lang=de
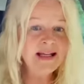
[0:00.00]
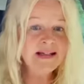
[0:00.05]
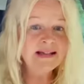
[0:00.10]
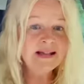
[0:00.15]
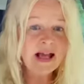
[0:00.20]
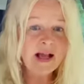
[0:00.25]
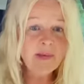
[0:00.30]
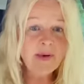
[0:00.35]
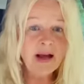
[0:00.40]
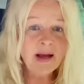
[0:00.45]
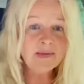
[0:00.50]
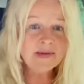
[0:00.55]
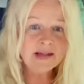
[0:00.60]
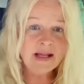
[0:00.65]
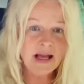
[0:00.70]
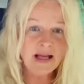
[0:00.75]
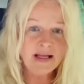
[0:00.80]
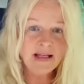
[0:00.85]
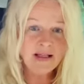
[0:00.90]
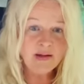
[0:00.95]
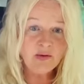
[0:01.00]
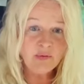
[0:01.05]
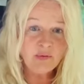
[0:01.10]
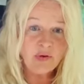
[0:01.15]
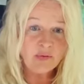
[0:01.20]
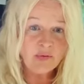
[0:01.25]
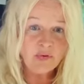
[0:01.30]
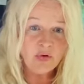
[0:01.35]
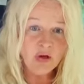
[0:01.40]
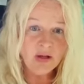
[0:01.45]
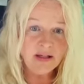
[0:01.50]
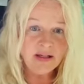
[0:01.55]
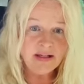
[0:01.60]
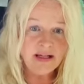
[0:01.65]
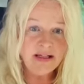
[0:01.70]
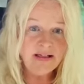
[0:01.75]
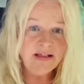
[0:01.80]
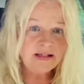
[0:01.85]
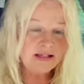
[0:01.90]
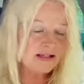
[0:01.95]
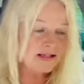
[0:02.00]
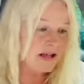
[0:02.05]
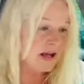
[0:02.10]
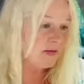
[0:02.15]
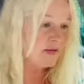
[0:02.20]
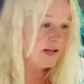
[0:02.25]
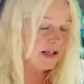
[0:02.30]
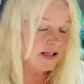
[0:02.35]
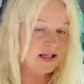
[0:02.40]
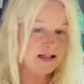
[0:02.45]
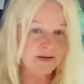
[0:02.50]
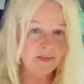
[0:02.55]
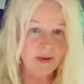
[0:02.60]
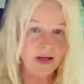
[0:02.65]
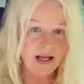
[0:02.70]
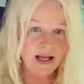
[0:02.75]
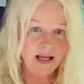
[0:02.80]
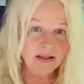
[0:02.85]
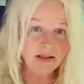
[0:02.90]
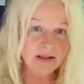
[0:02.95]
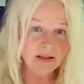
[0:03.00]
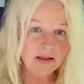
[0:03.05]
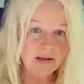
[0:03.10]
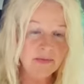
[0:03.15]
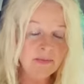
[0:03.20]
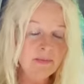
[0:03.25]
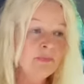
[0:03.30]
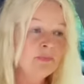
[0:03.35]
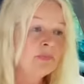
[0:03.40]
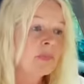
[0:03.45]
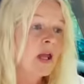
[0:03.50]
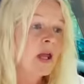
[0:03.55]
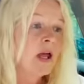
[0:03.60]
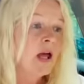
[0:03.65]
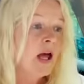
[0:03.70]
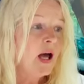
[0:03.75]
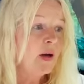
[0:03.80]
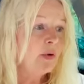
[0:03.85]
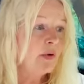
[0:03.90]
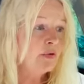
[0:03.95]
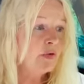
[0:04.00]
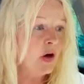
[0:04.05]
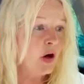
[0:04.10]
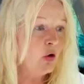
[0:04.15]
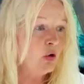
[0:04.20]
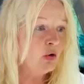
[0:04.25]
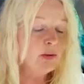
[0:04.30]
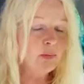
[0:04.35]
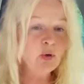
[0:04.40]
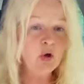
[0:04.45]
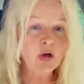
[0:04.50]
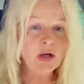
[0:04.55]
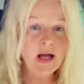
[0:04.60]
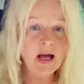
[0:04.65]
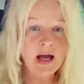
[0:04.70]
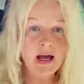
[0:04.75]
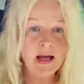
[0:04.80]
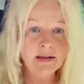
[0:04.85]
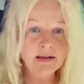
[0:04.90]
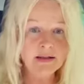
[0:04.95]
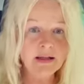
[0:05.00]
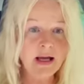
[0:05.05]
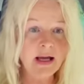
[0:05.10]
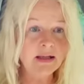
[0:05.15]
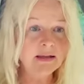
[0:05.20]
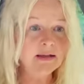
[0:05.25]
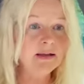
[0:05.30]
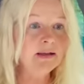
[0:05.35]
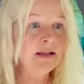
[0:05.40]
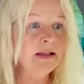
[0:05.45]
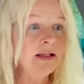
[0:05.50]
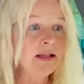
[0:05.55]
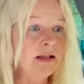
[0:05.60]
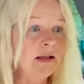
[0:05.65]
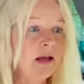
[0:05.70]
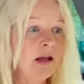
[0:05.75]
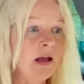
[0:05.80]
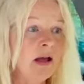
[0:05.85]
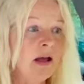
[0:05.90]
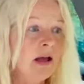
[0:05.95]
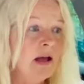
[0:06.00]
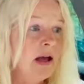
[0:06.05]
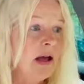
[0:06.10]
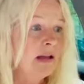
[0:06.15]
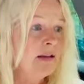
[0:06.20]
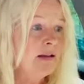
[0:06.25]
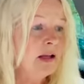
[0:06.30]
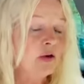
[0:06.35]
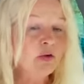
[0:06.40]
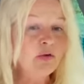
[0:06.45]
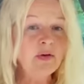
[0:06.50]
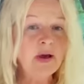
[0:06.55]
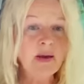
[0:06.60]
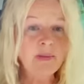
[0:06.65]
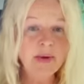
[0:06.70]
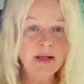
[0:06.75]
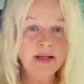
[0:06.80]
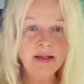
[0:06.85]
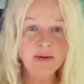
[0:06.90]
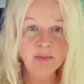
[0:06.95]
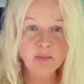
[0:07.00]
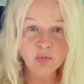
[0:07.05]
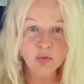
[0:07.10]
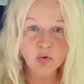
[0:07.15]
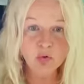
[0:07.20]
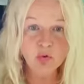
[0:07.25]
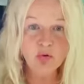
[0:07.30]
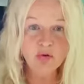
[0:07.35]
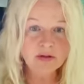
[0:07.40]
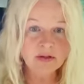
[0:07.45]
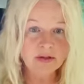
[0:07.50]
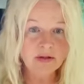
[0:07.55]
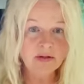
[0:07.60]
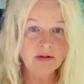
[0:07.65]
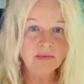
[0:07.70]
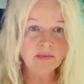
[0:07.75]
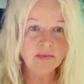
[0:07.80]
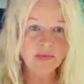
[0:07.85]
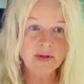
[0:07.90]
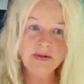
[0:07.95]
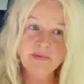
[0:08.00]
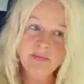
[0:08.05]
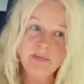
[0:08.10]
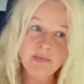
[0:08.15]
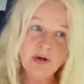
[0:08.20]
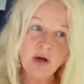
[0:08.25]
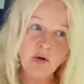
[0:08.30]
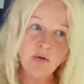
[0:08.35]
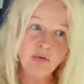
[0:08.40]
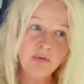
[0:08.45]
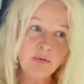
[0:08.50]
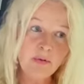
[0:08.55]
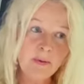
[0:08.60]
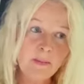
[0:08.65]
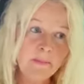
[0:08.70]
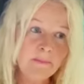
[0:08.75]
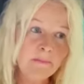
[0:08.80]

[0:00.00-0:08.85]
ich selber habe es gar nicht verwirklicht, das darf sich jetzt mal ändern. Aber Frauen, die Blockaden hatten, die hatten dann auf einmal den Mut, mit auf